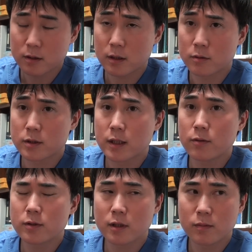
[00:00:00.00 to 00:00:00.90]
あのして
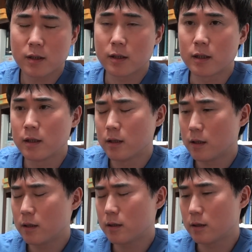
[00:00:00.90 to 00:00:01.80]
おけば「
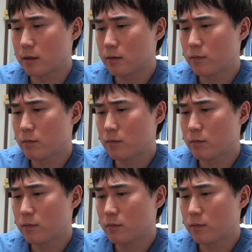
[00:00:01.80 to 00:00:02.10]
あ